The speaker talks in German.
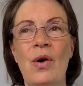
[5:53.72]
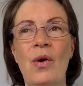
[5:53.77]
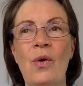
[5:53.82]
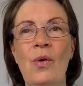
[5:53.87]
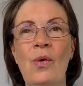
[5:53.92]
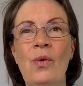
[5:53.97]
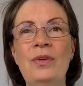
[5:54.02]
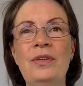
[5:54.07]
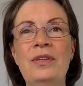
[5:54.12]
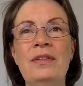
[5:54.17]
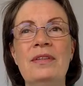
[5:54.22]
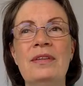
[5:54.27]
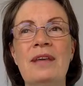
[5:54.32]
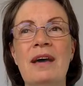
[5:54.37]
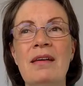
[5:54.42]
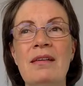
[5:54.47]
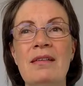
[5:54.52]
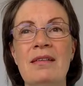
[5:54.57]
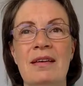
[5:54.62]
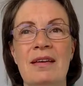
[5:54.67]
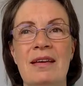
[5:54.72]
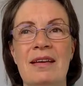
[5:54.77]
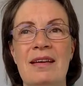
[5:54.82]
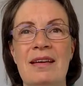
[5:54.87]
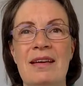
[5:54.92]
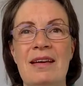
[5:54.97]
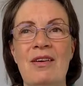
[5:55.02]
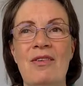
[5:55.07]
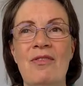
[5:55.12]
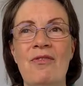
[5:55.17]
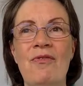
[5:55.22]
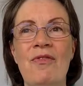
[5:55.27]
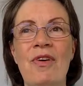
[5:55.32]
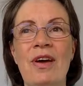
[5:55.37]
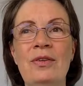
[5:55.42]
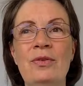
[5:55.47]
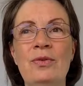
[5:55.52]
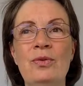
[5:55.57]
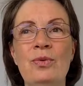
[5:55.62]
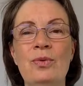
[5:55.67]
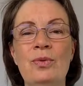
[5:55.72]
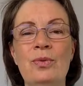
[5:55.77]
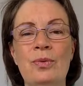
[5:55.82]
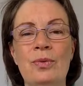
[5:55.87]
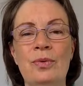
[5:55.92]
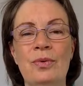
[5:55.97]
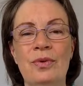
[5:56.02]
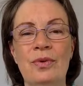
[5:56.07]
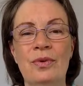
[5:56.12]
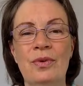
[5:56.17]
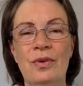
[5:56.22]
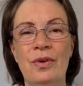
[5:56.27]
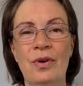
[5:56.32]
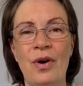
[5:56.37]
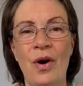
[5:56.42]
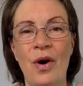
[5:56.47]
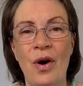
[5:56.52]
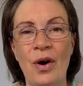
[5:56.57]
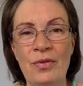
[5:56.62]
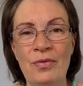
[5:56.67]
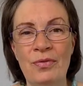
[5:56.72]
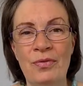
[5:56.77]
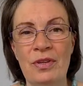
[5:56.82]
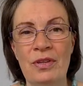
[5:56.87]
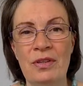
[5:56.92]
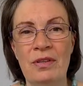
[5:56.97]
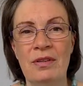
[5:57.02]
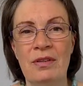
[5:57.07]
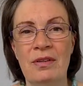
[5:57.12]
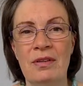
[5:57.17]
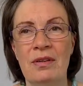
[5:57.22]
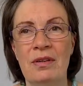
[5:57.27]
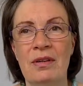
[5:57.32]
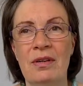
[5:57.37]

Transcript: Und dann, wenn du häufig